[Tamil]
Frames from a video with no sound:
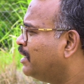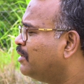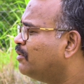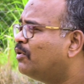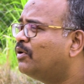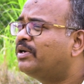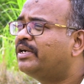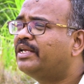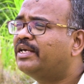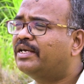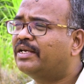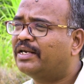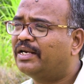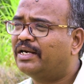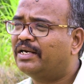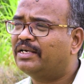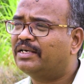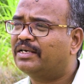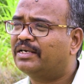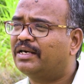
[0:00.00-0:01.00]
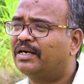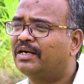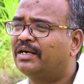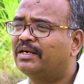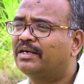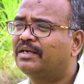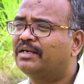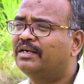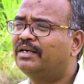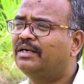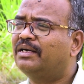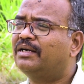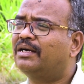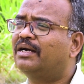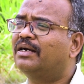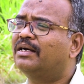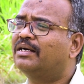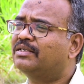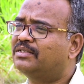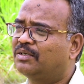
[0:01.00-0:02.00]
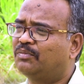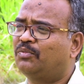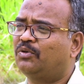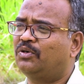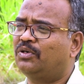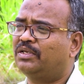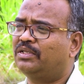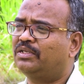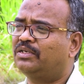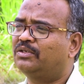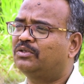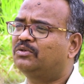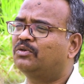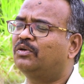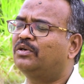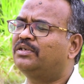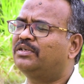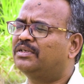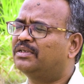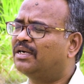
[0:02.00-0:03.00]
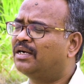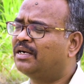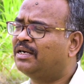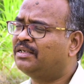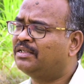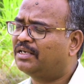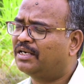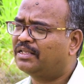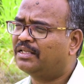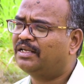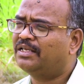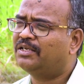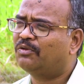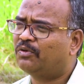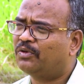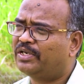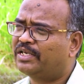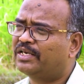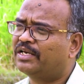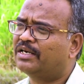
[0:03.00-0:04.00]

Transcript: இஓடி கிரேனுக்கான சப்போர்ட் அது ஓகே இதில் தான் ஈஓடி